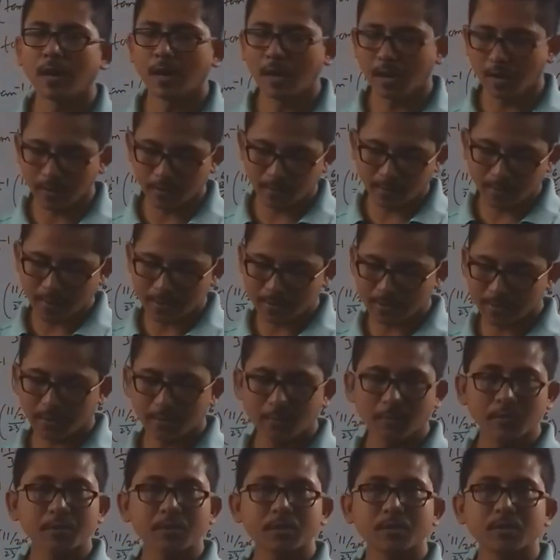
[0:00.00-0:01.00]
हर क्लास के
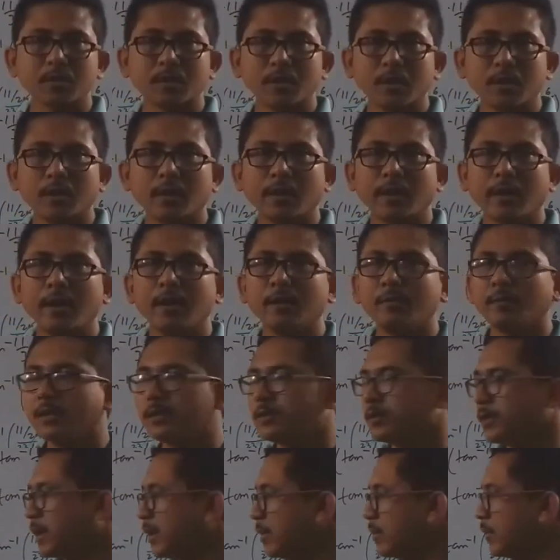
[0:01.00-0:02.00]
कुछ एंड में
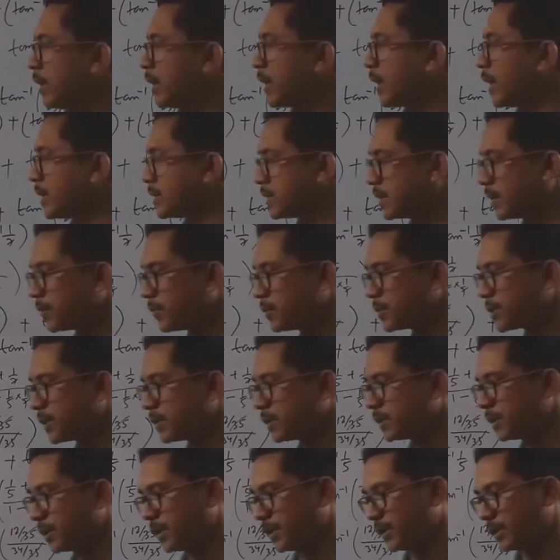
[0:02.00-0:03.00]
जो है मैं एक ऐसा
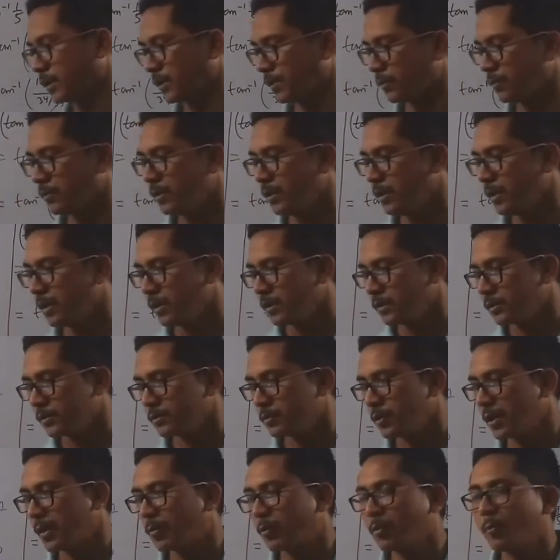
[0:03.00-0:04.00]
क्वेश्चन दे देता हूँ
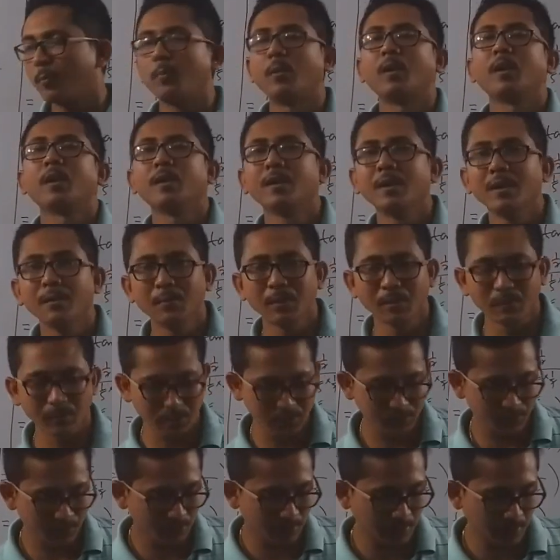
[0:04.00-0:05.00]
जो आपको पढ़ने पे
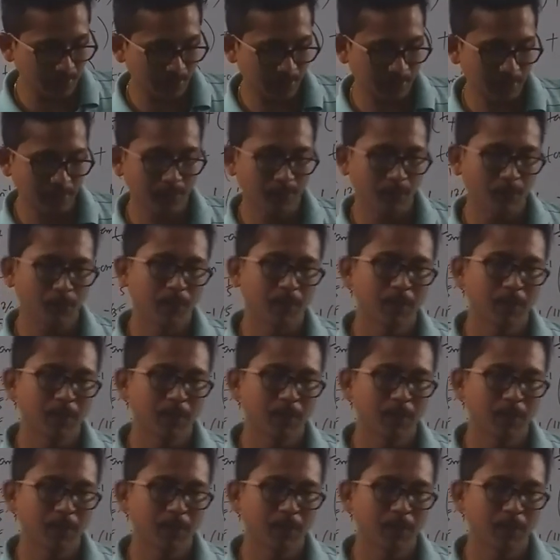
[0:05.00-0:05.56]
मजबूर करेगा